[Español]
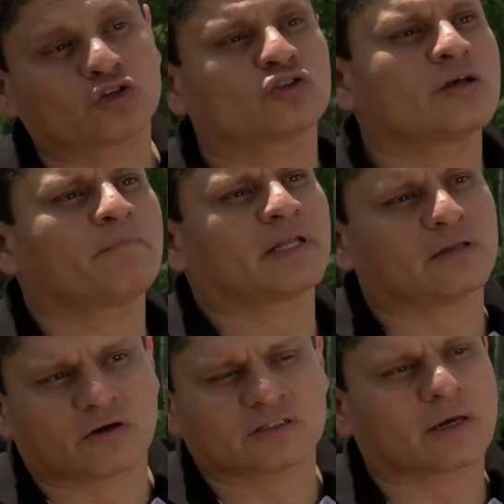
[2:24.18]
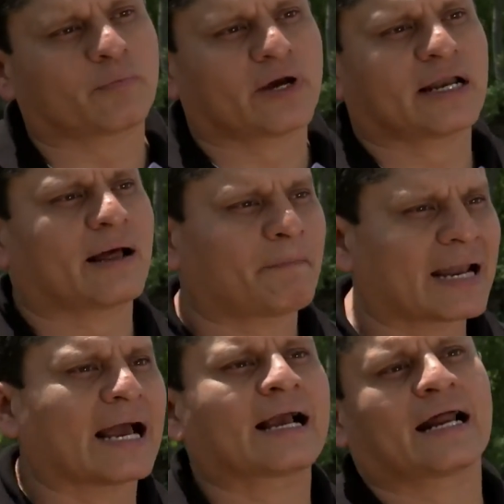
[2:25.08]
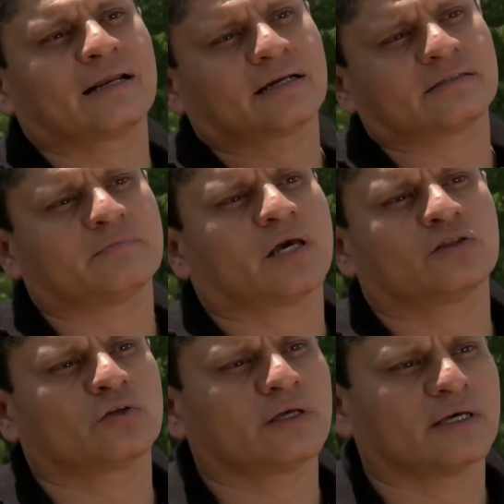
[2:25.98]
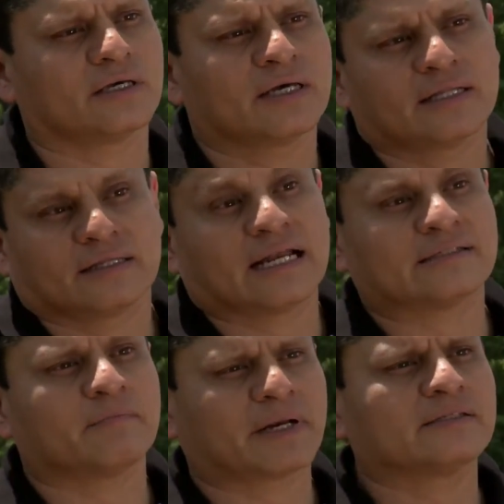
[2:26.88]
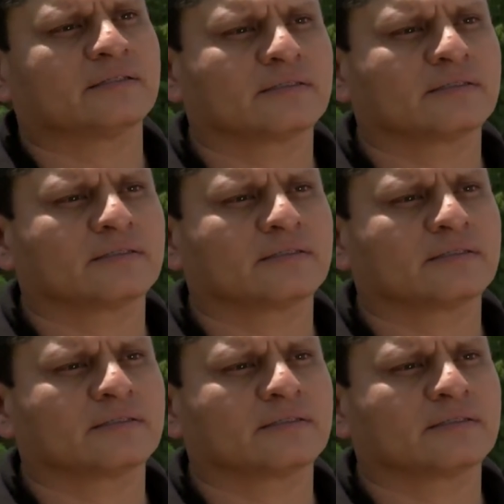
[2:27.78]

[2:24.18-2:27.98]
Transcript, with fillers: otros emprendedores que pueden apalancar el crecimiento de las empresas.